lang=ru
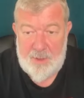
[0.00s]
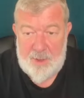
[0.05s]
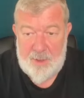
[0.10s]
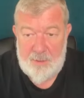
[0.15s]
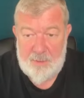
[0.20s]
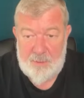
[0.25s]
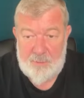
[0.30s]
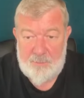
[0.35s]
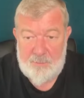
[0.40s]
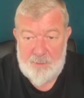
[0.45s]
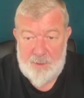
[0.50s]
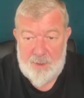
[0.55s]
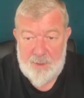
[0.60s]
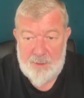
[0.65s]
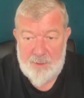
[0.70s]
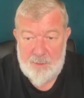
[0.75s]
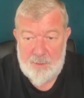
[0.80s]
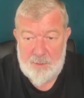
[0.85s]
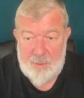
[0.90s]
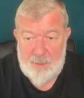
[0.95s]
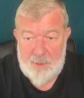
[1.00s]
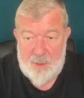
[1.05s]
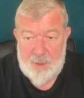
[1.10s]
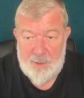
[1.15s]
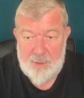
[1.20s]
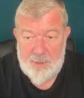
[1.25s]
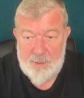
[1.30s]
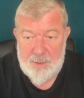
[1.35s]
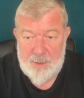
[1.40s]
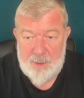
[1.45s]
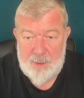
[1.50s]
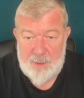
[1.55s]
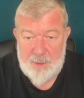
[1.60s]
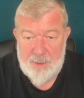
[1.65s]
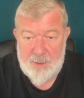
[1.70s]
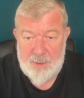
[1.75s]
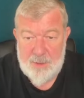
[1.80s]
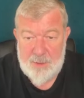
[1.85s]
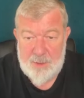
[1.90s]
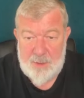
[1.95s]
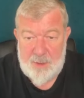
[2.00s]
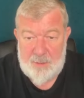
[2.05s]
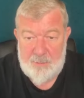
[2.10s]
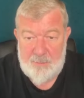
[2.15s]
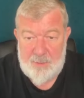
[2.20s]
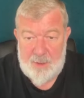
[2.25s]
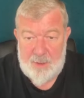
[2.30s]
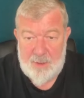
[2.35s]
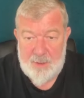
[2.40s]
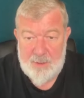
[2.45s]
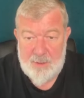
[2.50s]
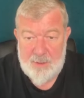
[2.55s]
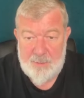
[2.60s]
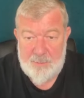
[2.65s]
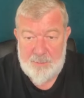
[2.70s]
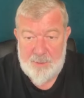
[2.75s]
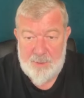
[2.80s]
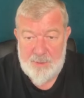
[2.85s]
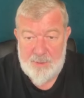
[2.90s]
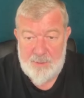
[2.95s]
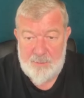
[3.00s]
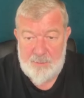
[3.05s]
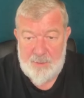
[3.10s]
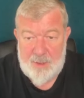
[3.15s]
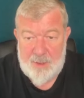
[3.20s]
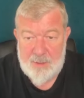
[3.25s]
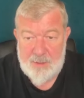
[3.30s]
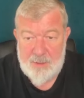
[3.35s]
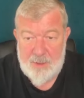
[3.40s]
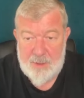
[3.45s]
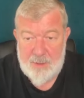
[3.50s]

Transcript: дает власть, но также и заставляет сопротивляться.